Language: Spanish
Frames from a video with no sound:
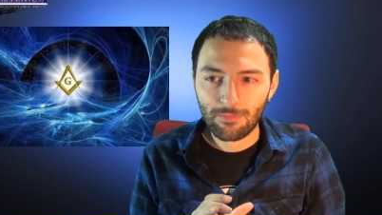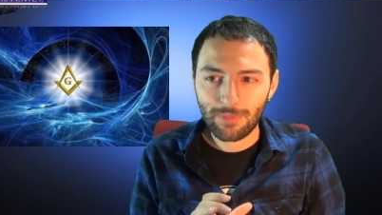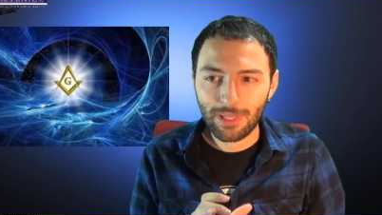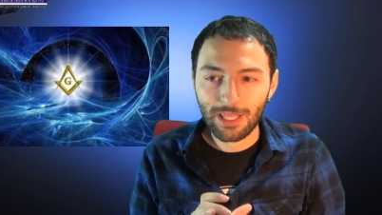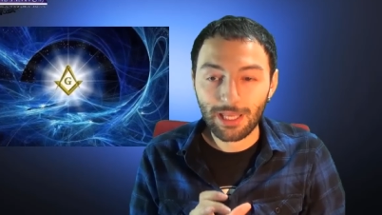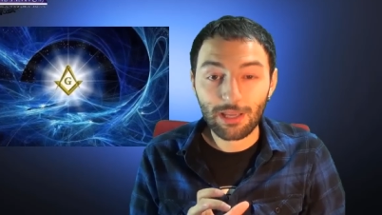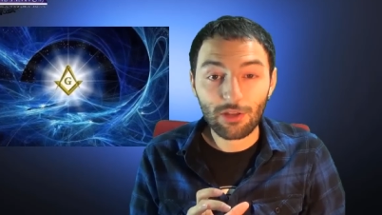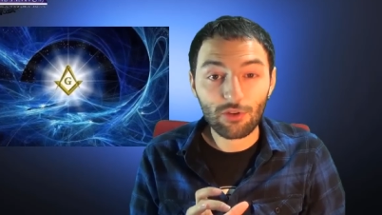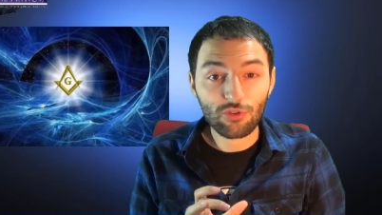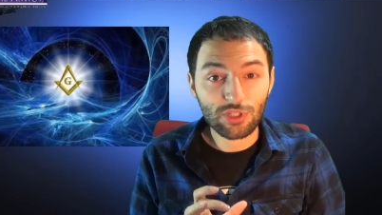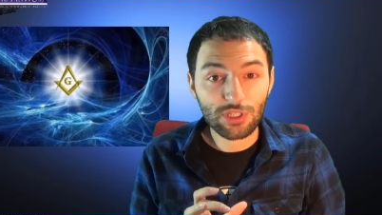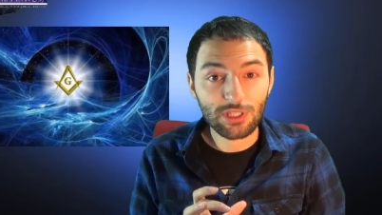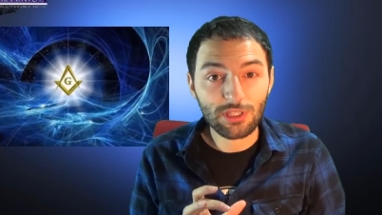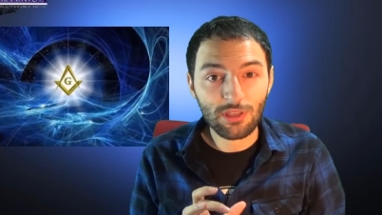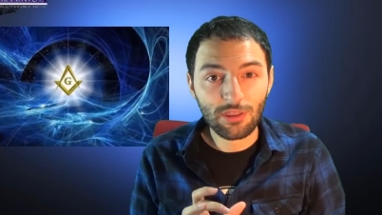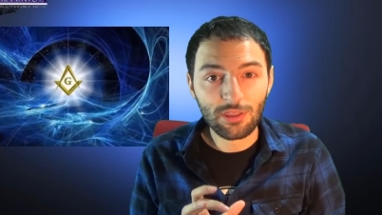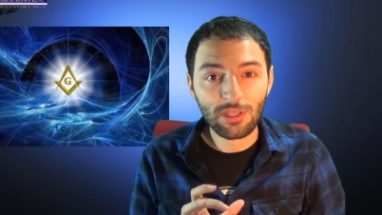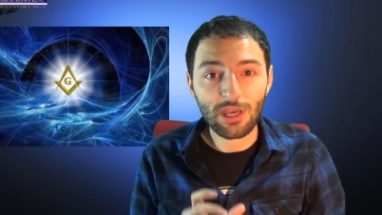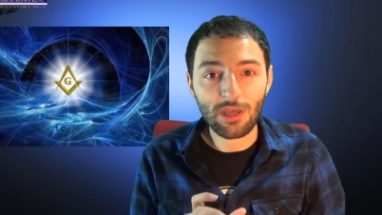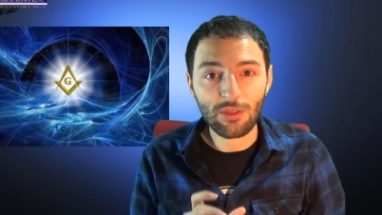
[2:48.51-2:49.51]
para que los
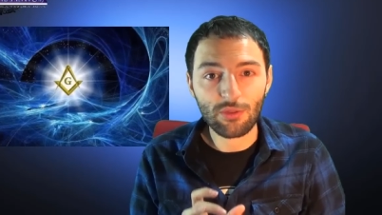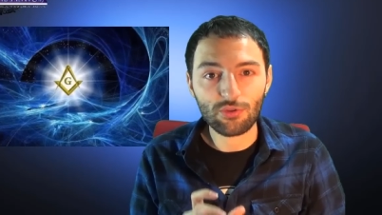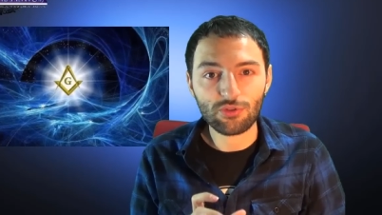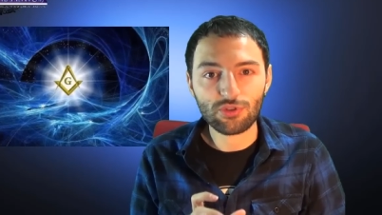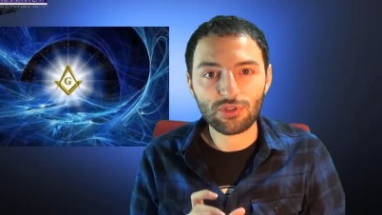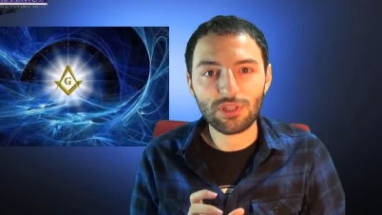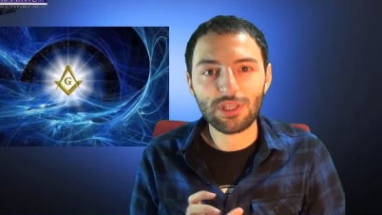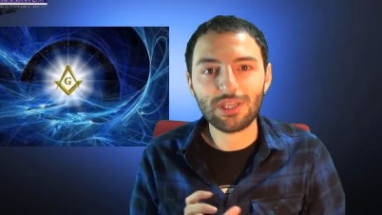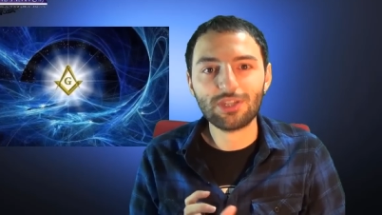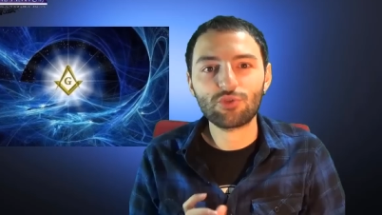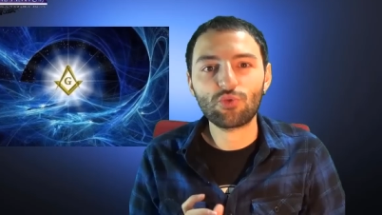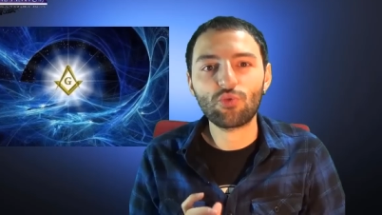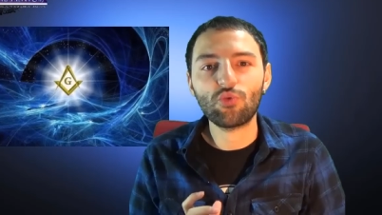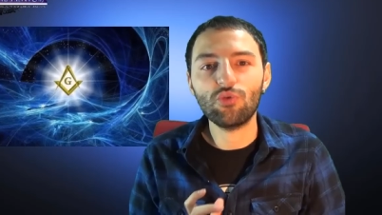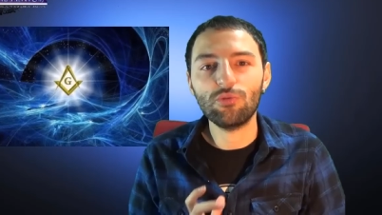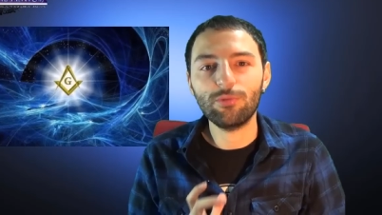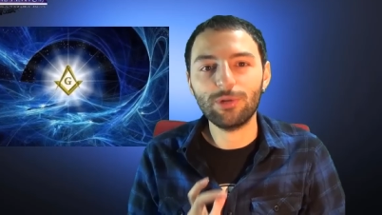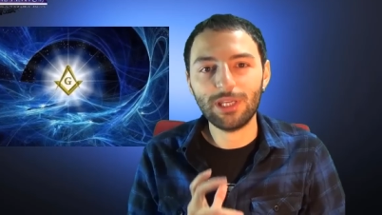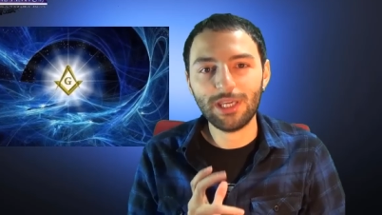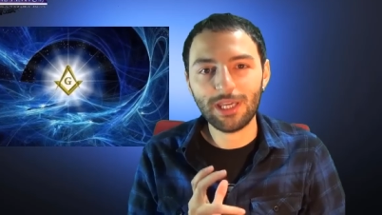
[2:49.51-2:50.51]
iniciados
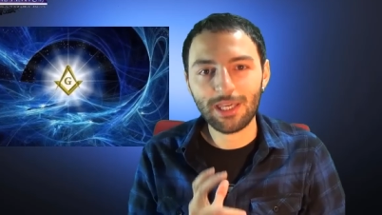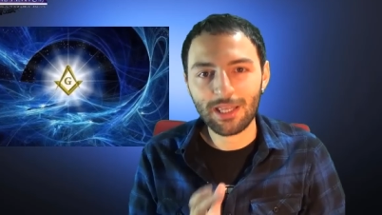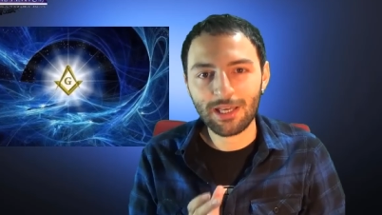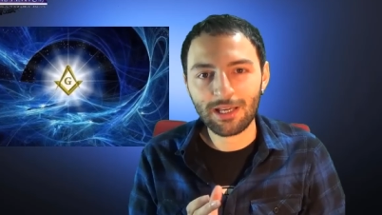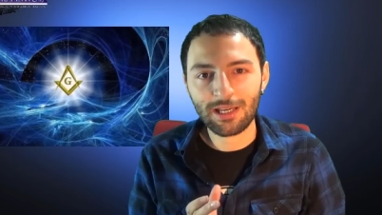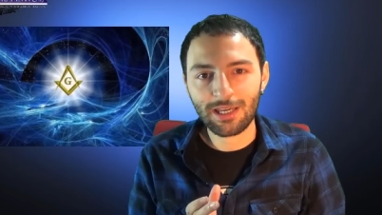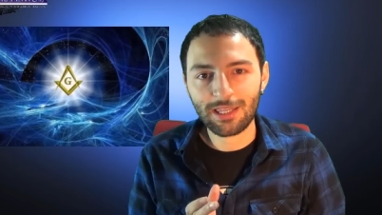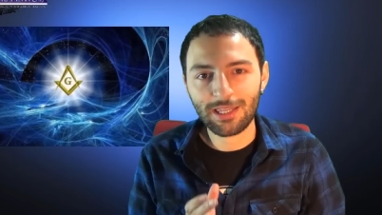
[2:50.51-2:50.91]
descubrieran